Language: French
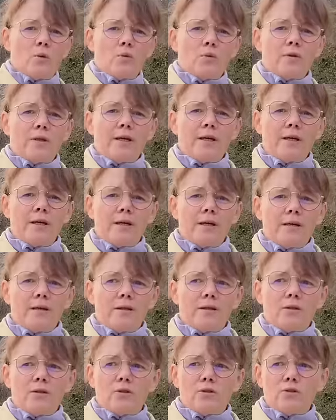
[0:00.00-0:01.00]
on est
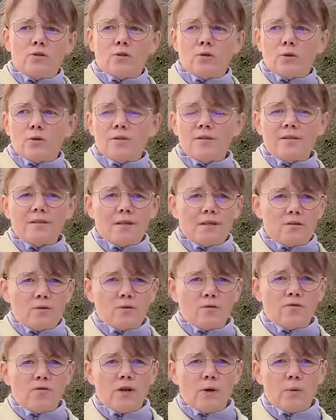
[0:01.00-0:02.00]
sur une
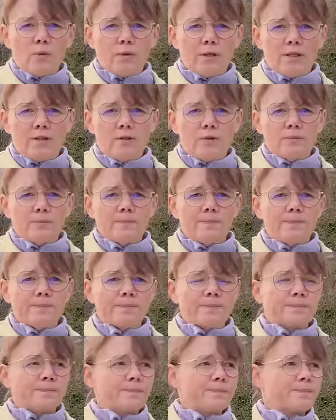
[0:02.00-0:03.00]
station de fécondation.
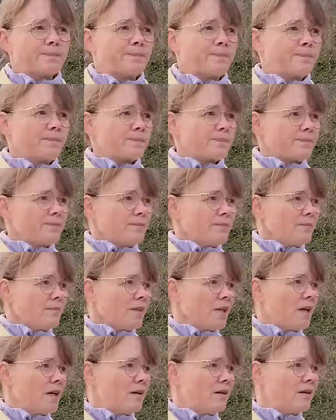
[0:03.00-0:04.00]

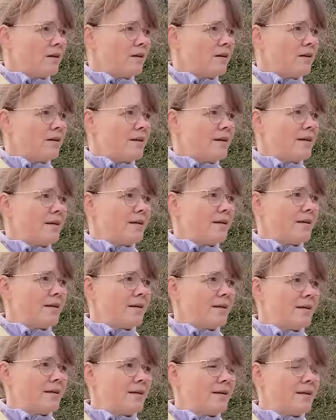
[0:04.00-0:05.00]
Euh,
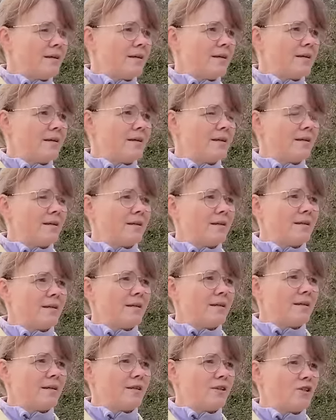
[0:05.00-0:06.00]

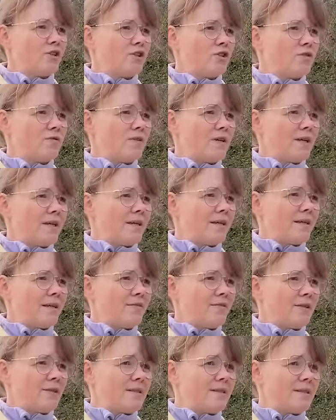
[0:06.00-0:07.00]
et je vais
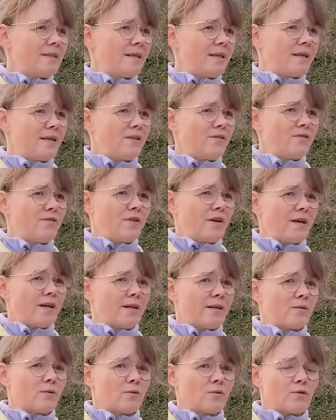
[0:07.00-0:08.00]
essayer de
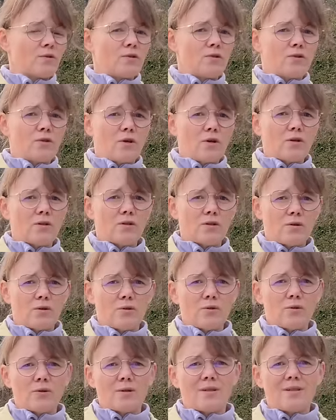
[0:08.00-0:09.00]
faire en sorte que
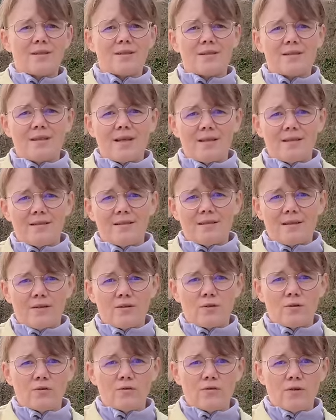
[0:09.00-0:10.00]
sur cette
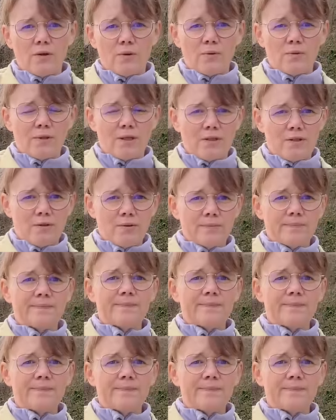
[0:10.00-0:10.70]
station de fécondation,